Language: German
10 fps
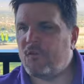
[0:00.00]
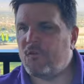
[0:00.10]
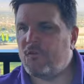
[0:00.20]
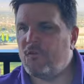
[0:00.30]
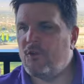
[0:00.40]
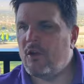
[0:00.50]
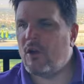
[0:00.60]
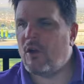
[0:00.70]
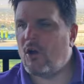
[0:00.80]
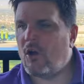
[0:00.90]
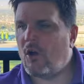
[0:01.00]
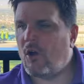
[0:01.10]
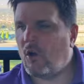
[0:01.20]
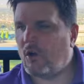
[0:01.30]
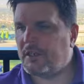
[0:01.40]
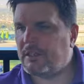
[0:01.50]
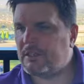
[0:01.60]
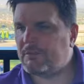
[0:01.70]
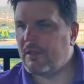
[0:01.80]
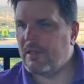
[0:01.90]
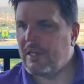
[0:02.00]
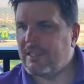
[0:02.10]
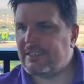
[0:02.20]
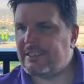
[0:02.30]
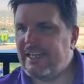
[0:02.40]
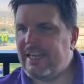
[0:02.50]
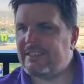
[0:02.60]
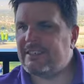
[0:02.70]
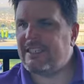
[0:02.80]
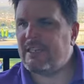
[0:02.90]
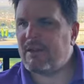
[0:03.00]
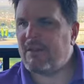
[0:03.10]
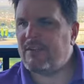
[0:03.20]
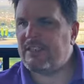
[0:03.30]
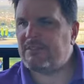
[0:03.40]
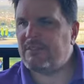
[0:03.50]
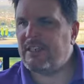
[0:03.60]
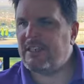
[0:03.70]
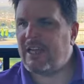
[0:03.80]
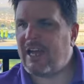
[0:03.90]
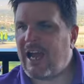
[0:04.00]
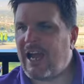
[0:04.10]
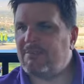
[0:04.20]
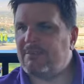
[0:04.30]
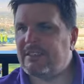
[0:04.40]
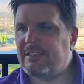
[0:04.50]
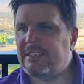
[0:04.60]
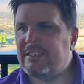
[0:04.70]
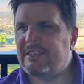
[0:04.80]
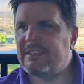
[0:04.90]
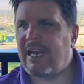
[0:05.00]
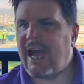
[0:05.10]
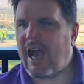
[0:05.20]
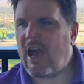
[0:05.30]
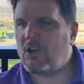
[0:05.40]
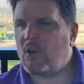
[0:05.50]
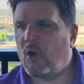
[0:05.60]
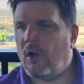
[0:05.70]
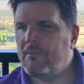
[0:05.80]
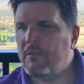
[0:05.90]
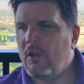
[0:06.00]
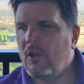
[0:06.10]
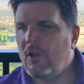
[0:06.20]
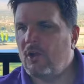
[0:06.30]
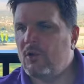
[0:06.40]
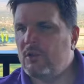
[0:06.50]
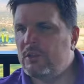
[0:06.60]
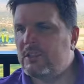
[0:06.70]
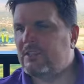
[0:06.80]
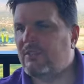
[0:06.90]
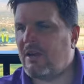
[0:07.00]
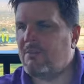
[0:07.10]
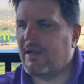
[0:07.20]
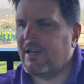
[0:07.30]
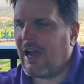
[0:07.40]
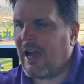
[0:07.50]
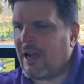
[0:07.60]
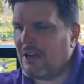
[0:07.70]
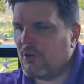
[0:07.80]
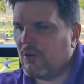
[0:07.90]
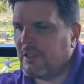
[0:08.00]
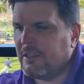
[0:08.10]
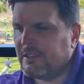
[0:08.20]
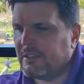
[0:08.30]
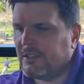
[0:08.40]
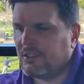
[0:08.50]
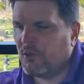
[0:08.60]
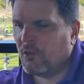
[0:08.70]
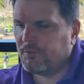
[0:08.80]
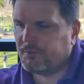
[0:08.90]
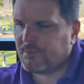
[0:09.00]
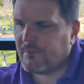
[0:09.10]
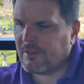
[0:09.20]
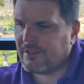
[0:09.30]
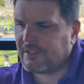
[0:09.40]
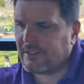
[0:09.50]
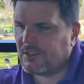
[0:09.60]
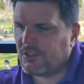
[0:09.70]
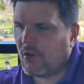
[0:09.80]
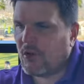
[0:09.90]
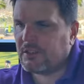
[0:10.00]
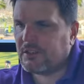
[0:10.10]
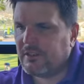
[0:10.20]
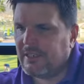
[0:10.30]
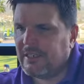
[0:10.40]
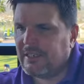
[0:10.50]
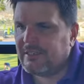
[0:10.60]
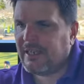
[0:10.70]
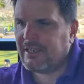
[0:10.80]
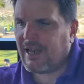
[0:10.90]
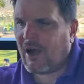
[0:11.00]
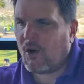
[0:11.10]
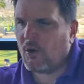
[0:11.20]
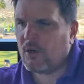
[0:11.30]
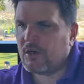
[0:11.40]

für euch. Das nächste Thema, was wir hier haben, das ist Arcor. Und zwar bei Arcor ist es so, dass es dort dann auch